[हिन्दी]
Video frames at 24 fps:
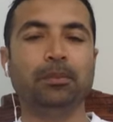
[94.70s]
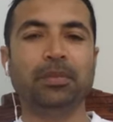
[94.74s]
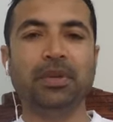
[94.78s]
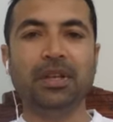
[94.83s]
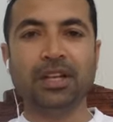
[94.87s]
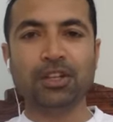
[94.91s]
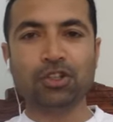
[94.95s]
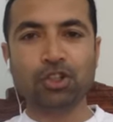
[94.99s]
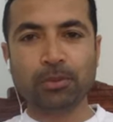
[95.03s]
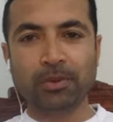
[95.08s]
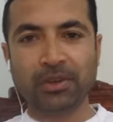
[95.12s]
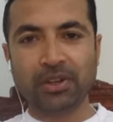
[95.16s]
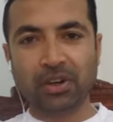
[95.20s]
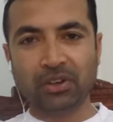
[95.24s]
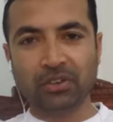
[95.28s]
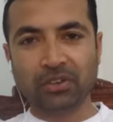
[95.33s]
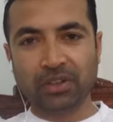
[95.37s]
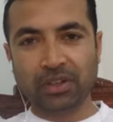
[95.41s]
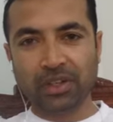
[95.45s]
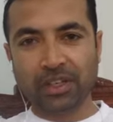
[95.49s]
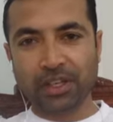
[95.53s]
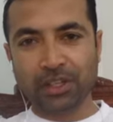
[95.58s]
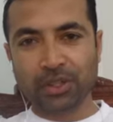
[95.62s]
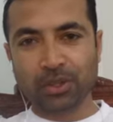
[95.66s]
बिलाशुबा
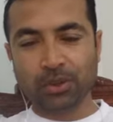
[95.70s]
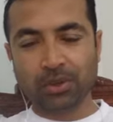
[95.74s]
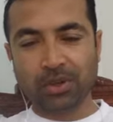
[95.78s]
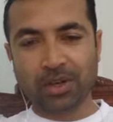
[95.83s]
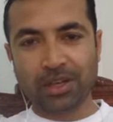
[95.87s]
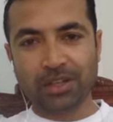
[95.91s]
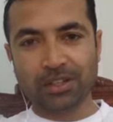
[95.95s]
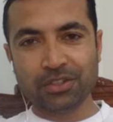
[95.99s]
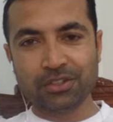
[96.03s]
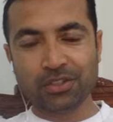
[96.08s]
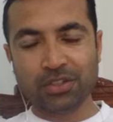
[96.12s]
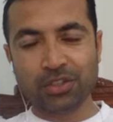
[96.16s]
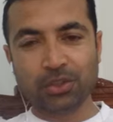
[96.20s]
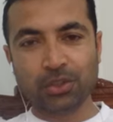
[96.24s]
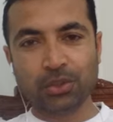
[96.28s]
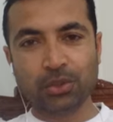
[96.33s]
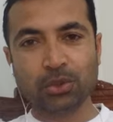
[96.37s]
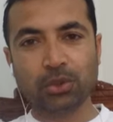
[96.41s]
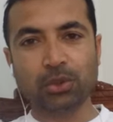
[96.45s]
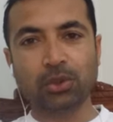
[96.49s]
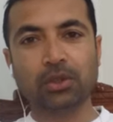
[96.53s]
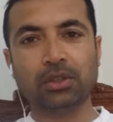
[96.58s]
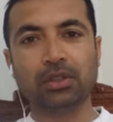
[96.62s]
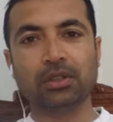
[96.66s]
डॉक्टर ए क्यू खान
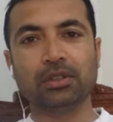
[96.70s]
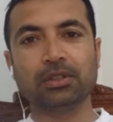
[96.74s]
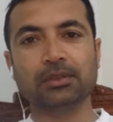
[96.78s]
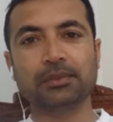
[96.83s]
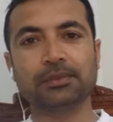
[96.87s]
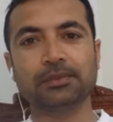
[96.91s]
इंस्टीट्यूट